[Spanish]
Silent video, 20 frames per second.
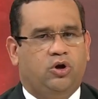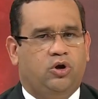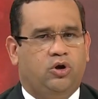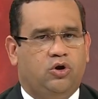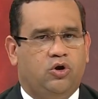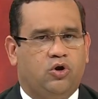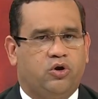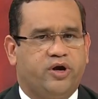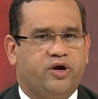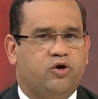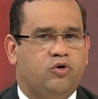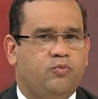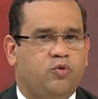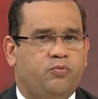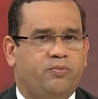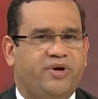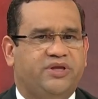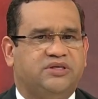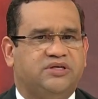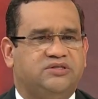lo que
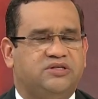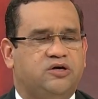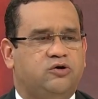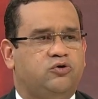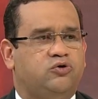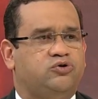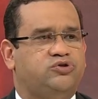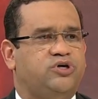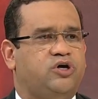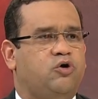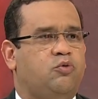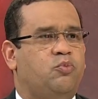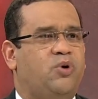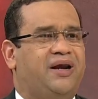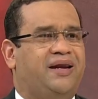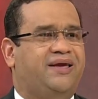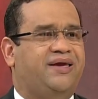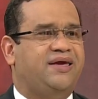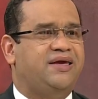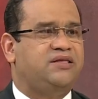comúnmente se conoce como
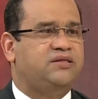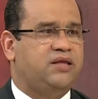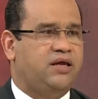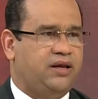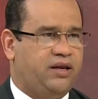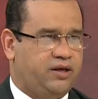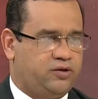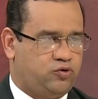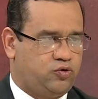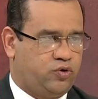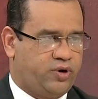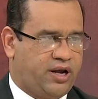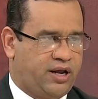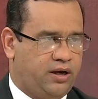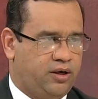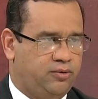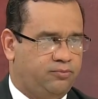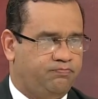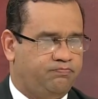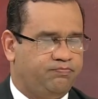el kit
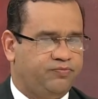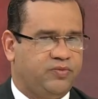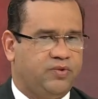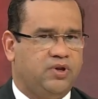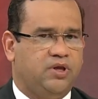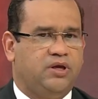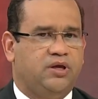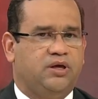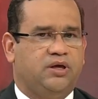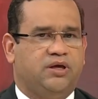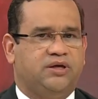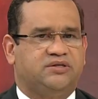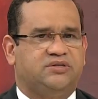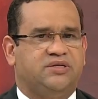electoral. Está